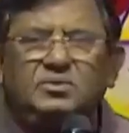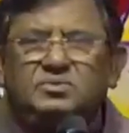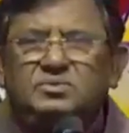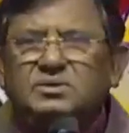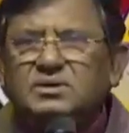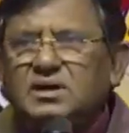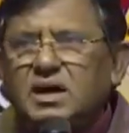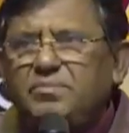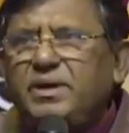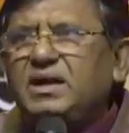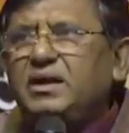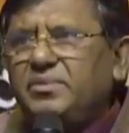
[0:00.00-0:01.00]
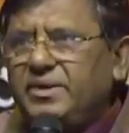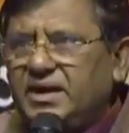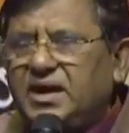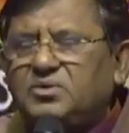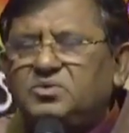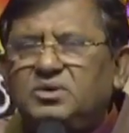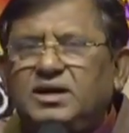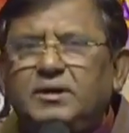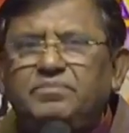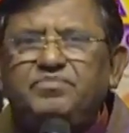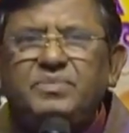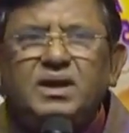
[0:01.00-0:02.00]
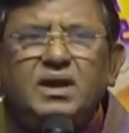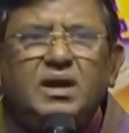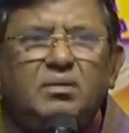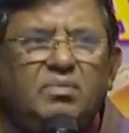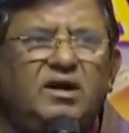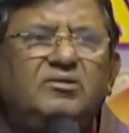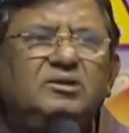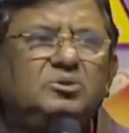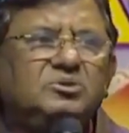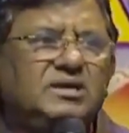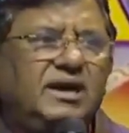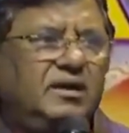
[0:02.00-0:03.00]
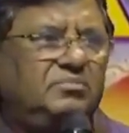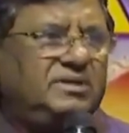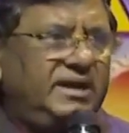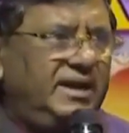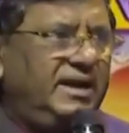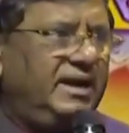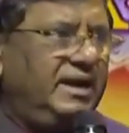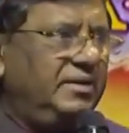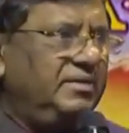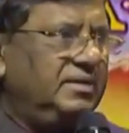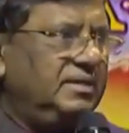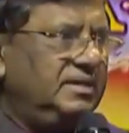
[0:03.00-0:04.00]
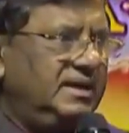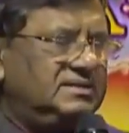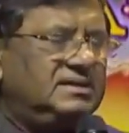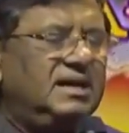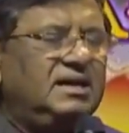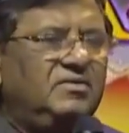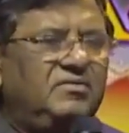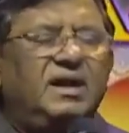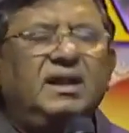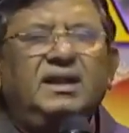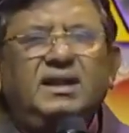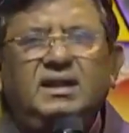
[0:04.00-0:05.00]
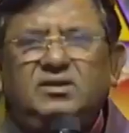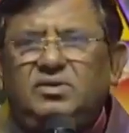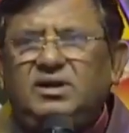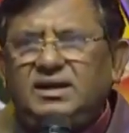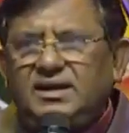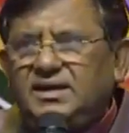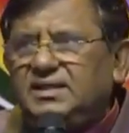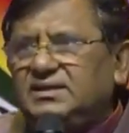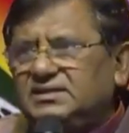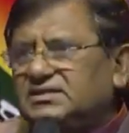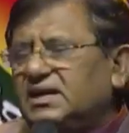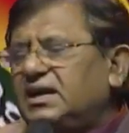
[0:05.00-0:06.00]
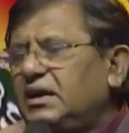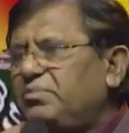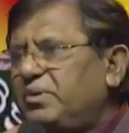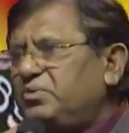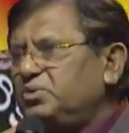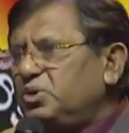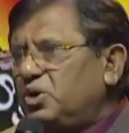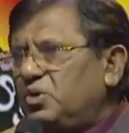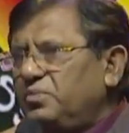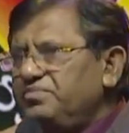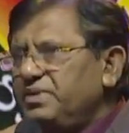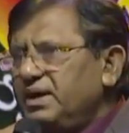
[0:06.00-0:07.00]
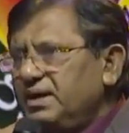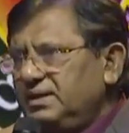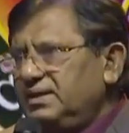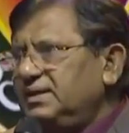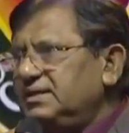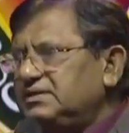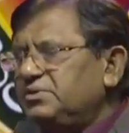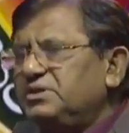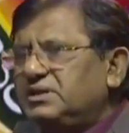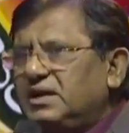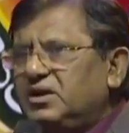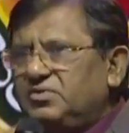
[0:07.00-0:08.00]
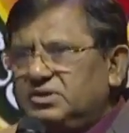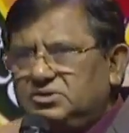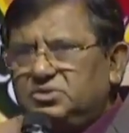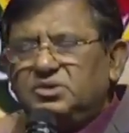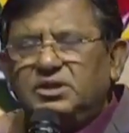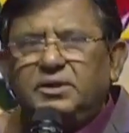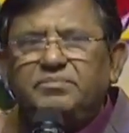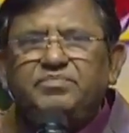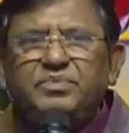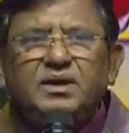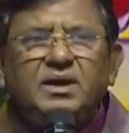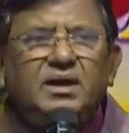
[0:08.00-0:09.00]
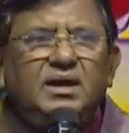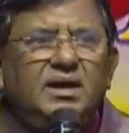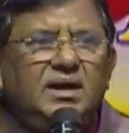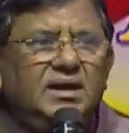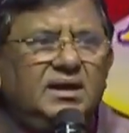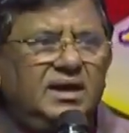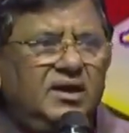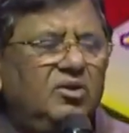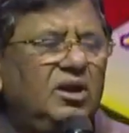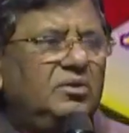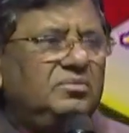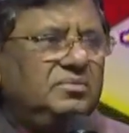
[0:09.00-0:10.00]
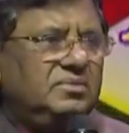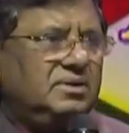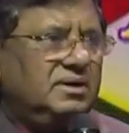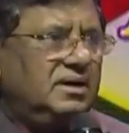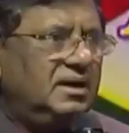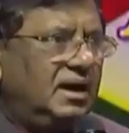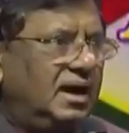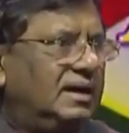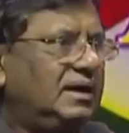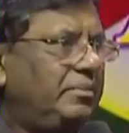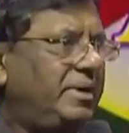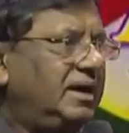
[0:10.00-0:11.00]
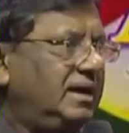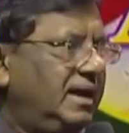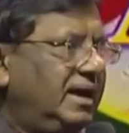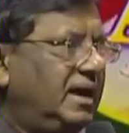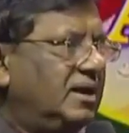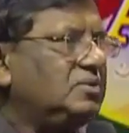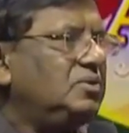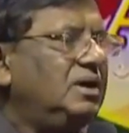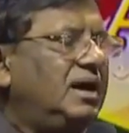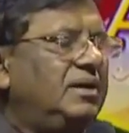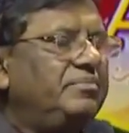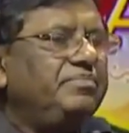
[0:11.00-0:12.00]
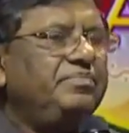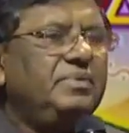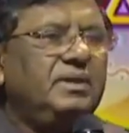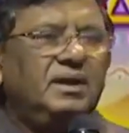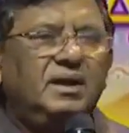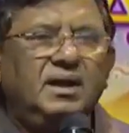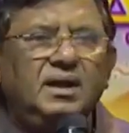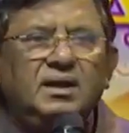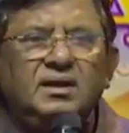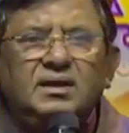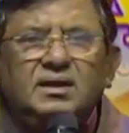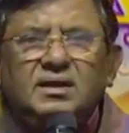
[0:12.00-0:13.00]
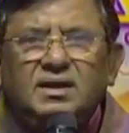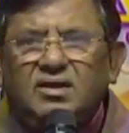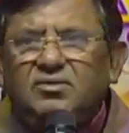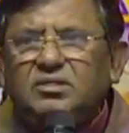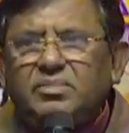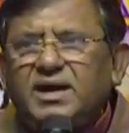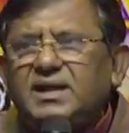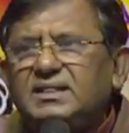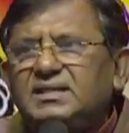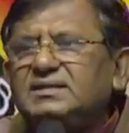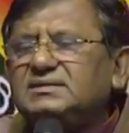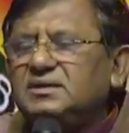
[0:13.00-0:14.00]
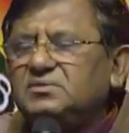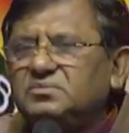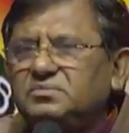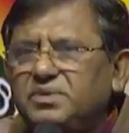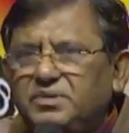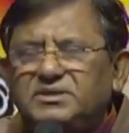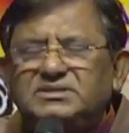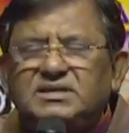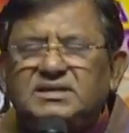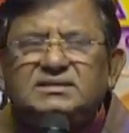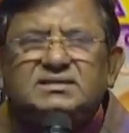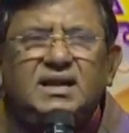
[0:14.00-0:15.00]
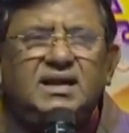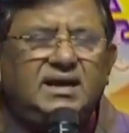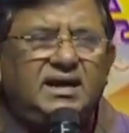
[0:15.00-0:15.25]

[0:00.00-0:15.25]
కాపాడడమే కాకుండా మా వంతు సాయం తిరిగి దేశానికి ఇవ్వాలనేటువంటి ఏదైతే సంకల్పం ఉందో ఇది దేశమంతా గర్వహిస్తుంది కేవలం ఆటపాటలే కాకుండా యావత్ భారతదేశం ప్రపంచ దేశాలకే